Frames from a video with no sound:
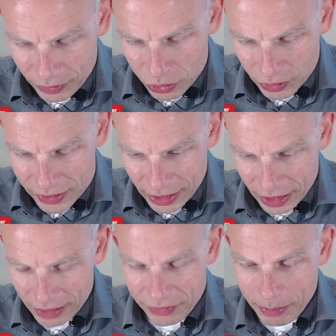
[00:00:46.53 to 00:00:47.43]
schon gesagt,
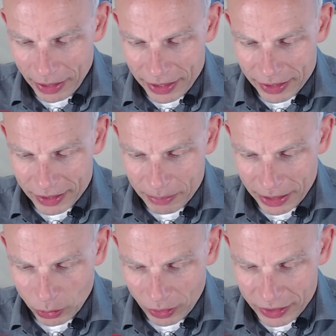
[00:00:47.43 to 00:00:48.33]
äh, wie bei äh,
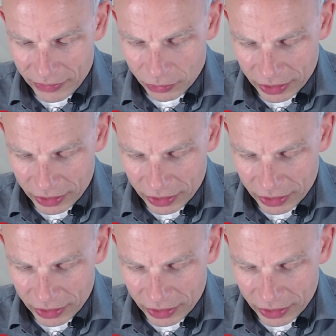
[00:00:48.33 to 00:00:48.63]
McDonald's.